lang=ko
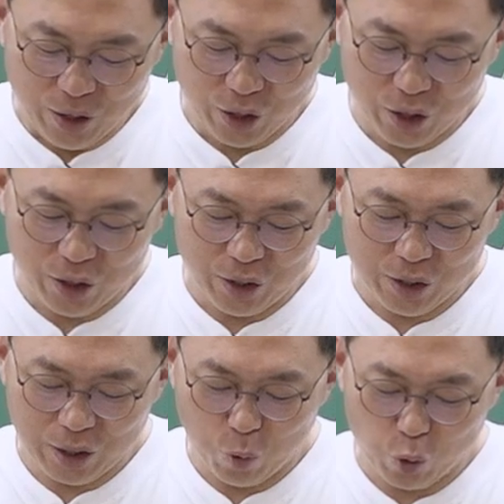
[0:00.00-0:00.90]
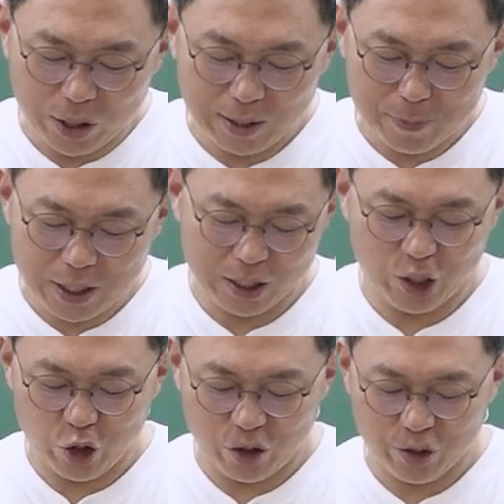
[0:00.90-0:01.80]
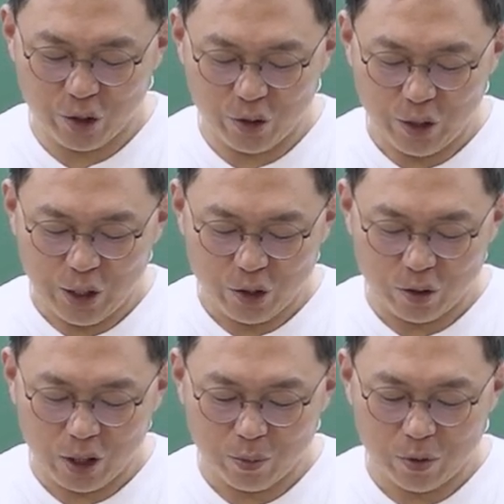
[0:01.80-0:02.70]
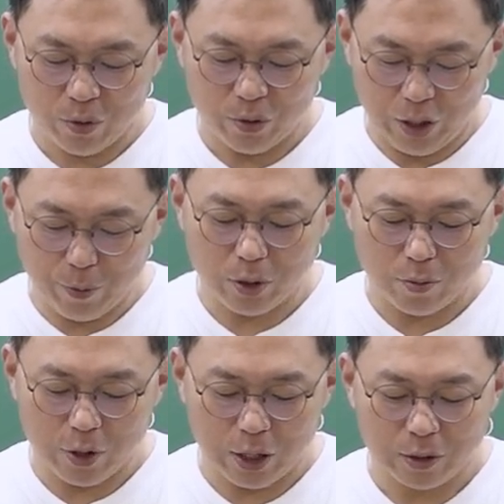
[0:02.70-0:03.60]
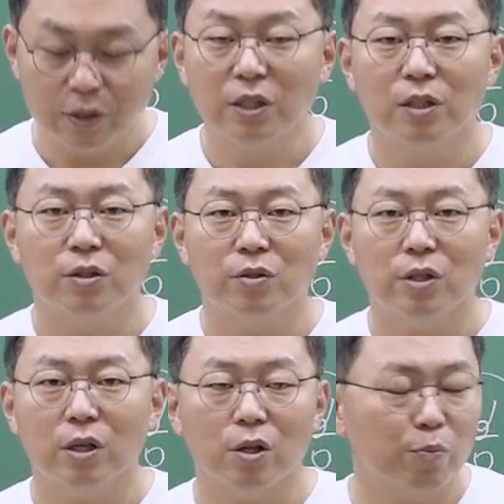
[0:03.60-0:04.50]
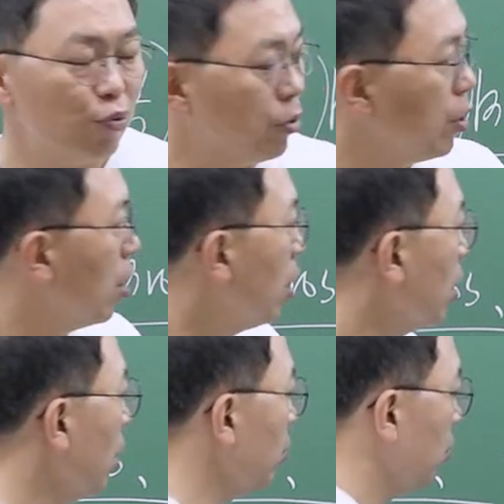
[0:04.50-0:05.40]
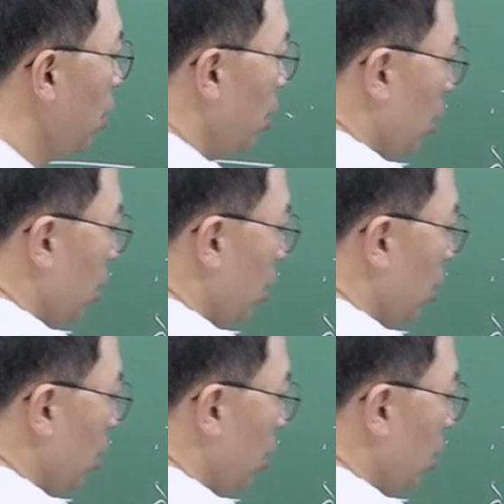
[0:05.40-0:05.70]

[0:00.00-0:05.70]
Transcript: 예, 이게 봉약 3장이에요. 그래서 정답은 1번입니다. 그래서 제가 이거 풀 때 이게